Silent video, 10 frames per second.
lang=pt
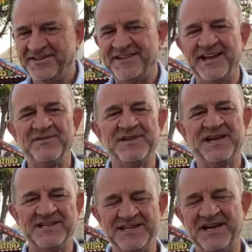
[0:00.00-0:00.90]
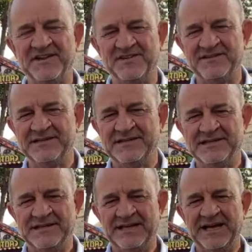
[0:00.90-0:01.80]
nós estaremos realizando
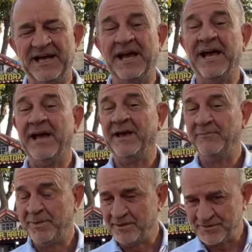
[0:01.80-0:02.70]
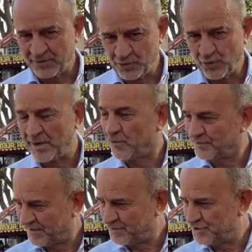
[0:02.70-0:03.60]
é, pelo segundo
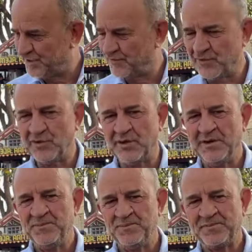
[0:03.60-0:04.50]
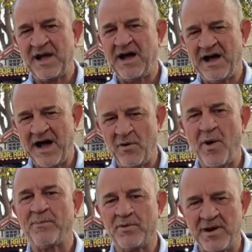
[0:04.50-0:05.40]
ano consecutivo
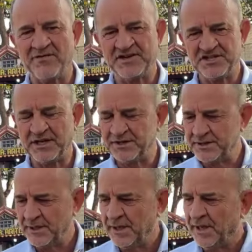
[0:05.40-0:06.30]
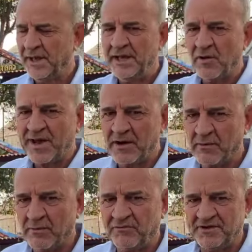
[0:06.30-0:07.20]
a, o Apromar Fest Leite. Eu
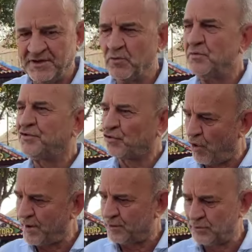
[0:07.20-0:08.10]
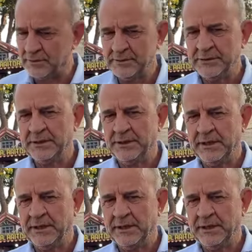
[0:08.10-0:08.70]
quero fazer um histórico